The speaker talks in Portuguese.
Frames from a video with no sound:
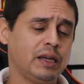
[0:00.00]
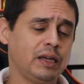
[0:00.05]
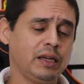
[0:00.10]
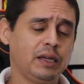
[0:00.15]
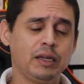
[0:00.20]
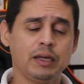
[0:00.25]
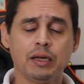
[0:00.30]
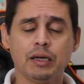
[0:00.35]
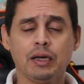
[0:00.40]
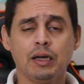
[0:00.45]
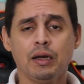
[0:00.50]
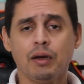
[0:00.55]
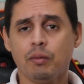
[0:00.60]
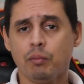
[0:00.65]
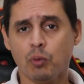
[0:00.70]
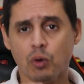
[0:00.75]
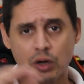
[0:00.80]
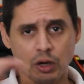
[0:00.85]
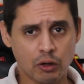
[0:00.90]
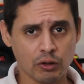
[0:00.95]
e,
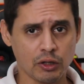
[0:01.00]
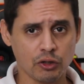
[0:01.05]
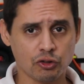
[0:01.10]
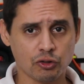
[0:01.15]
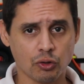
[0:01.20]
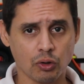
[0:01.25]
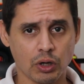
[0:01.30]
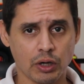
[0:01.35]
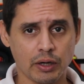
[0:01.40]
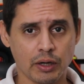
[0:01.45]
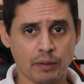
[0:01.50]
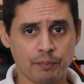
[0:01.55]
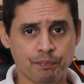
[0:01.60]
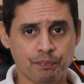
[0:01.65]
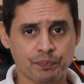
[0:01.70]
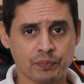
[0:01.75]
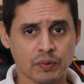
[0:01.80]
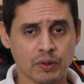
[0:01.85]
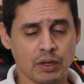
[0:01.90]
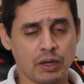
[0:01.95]
moral da
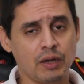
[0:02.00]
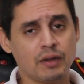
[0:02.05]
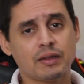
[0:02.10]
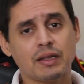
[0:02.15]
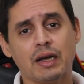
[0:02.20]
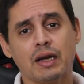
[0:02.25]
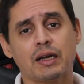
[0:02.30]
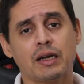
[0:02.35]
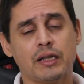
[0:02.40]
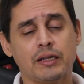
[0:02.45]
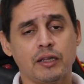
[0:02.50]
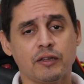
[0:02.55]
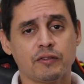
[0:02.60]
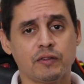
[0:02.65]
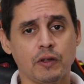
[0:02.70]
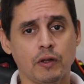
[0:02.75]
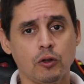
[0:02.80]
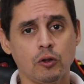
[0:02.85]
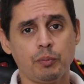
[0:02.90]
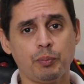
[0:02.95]
história, ele está
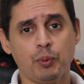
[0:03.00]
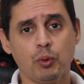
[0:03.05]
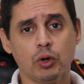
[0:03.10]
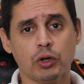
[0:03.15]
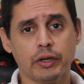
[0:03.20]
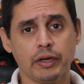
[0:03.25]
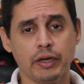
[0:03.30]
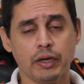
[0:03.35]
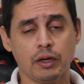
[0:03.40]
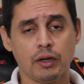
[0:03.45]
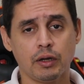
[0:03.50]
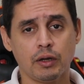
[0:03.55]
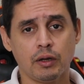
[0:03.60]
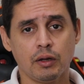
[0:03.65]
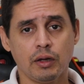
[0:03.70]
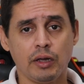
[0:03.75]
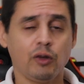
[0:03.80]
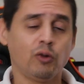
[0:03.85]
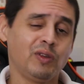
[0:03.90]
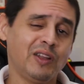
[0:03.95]
agradecendo porque
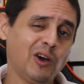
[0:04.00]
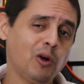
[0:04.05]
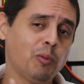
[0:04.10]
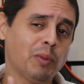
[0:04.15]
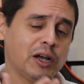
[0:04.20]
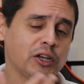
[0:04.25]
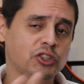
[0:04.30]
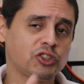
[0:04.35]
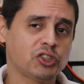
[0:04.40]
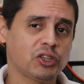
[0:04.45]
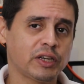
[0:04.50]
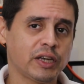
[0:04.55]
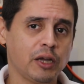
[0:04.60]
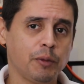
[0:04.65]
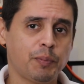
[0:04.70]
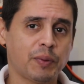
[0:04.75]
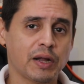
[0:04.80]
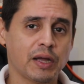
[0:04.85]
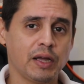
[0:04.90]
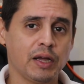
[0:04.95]
eu não
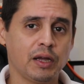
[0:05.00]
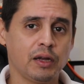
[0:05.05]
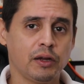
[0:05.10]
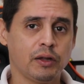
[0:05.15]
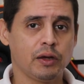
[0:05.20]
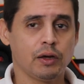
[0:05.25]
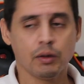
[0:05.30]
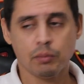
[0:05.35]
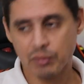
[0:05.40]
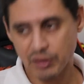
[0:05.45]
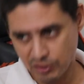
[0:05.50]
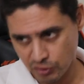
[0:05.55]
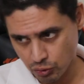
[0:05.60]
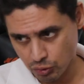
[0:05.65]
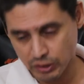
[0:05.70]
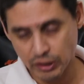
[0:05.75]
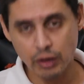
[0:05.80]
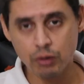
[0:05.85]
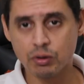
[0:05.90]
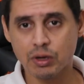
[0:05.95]
mastiguei para ele, mas
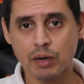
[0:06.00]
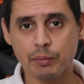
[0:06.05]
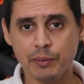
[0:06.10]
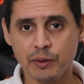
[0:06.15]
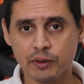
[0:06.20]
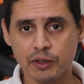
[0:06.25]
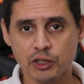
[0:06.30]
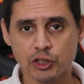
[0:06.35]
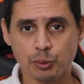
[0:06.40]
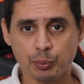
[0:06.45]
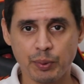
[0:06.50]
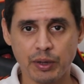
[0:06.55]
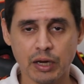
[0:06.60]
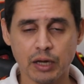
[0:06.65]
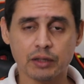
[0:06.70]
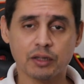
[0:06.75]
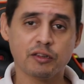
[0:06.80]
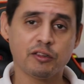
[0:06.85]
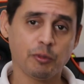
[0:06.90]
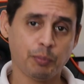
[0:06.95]
eu dei o caminho das
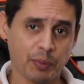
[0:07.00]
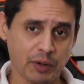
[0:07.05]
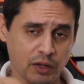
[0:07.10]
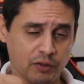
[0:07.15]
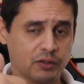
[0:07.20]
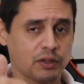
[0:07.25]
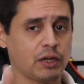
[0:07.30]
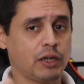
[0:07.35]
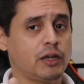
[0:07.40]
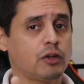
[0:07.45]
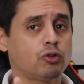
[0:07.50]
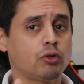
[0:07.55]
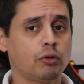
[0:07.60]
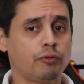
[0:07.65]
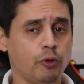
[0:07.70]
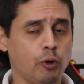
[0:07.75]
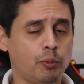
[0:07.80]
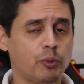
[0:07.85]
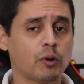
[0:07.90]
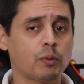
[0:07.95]
pedras e parece que ele
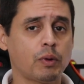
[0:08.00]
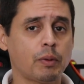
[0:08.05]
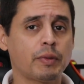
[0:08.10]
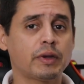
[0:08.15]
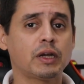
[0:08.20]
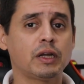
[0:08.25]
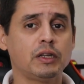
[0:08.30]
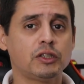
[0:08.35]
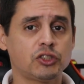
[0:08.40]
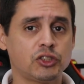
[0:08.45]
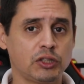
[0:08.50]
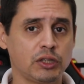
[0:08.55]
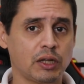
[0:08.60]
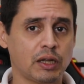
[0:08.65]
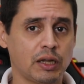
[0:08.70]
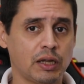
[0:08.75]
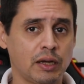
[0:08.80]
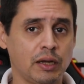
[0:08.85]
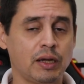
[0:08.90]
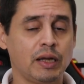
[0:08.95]
resolveu o problema que ele
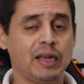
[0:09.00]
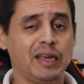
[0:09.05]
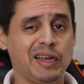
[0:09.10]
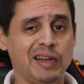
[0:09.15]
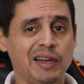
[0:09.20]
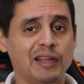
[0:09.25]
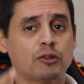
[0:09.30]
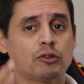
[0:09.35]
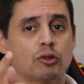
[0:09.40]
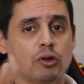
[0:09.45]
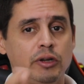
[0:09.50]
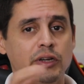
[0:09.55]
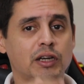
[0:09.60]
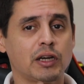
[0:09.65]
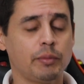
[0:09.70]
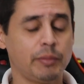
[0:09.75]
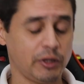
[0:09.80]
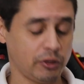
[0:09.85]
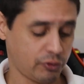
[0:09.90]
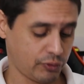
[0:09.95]
tinha lá,
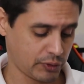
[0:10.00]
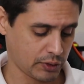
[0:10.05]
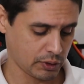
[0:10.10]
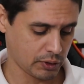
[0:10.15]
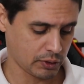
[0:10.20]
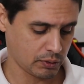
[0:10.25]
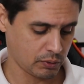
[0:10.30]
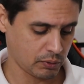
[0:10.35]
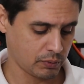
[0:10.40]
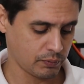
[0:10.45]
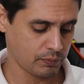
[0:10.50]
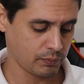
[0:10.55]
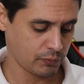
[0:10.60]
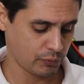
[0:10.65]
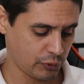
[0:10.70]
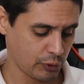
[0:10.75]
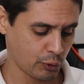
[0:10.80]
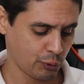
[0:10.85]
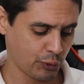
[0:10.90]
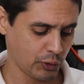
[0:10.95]
eletronicamente falando.
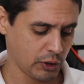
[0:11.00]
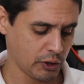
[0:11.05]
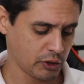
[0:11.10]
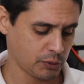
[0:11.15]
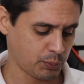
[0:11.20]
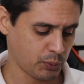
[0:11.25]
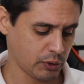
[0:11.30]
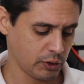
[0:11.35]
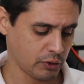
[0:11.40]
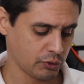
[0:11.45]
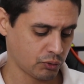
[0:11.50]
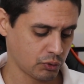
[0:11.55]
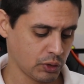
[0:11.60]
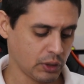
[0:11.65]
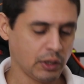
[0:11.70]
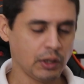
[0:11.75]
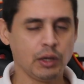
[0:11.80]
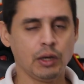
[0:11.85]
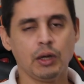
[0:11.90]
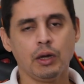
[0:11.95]
Fico feliz por isso.